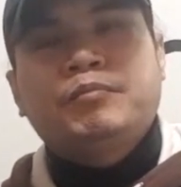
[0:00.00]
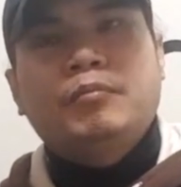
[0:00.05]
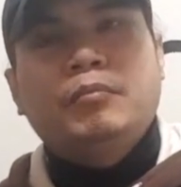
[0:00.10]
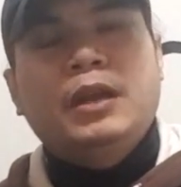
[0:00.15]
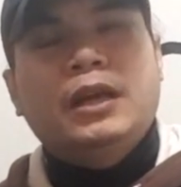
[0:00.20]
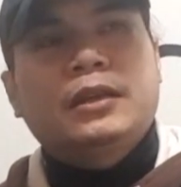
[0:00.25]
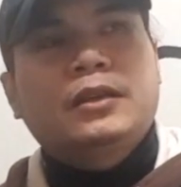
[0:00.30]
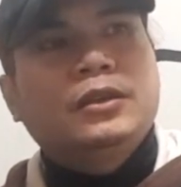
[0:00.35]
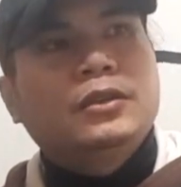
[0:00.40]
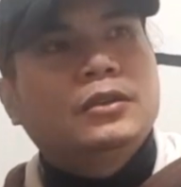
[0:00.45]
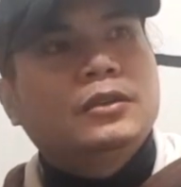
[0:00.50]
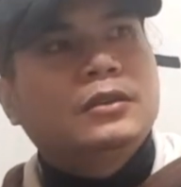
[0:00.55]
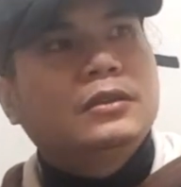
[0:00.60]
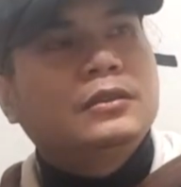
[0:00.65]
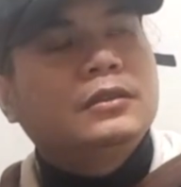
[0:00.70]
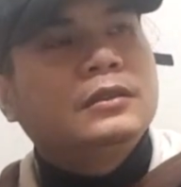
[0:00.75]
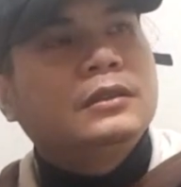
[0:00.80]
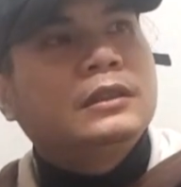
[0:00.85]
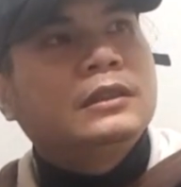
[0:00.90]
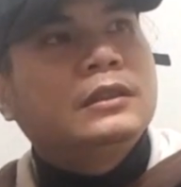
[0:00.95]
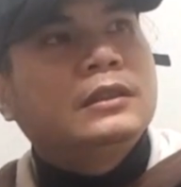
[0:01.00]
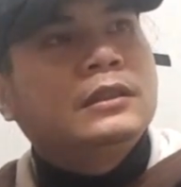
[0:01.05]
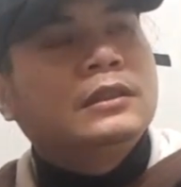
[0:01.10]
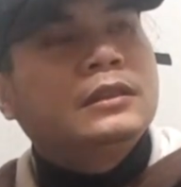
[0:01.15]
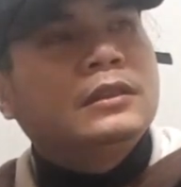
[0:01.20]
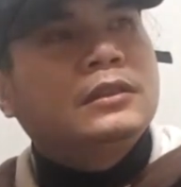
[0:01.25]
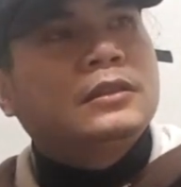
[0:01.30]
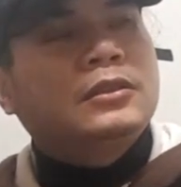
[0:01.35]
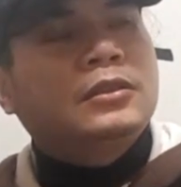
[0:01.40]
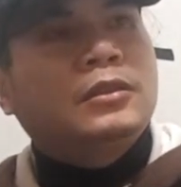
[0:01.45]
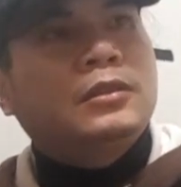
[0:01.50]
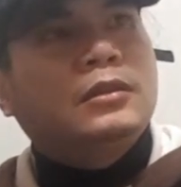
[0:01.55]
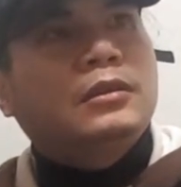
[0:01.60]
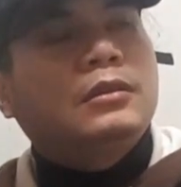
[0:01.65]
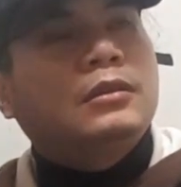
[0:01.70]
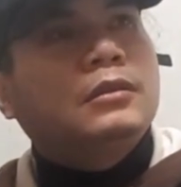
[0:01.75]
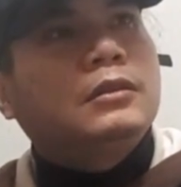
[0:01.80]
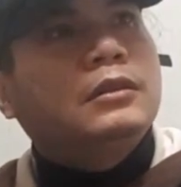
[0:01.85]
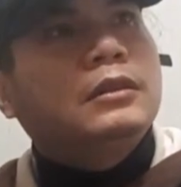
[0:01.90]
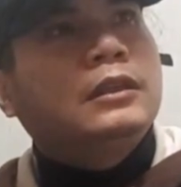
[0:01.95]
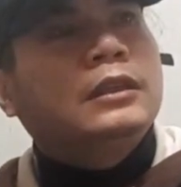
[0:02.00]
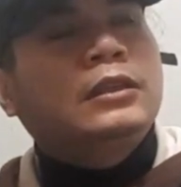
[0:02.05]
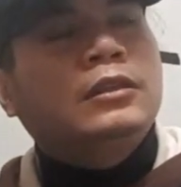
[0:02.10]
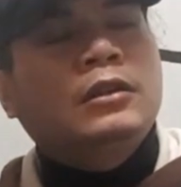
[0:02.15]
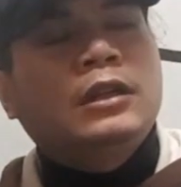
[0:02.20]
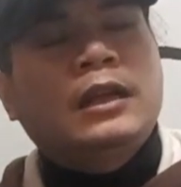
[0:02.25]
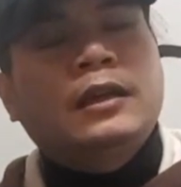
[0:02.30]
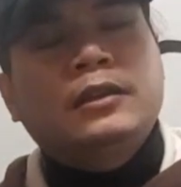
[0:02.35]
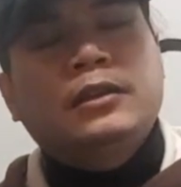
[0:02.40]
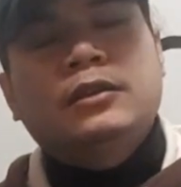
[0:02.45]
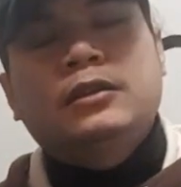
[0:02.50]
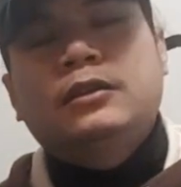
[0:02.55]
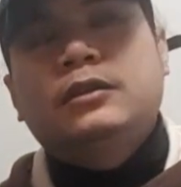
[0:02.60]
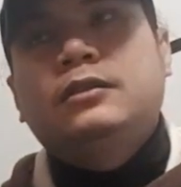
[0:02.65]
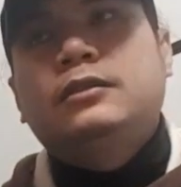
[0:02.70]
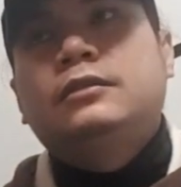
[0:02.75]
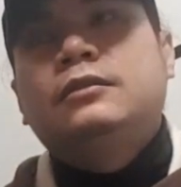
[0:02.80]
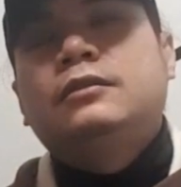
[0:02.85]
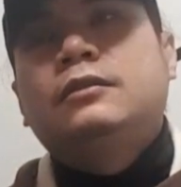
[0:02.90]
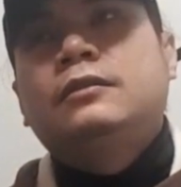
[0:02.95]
vlog yun. So, ito lang yon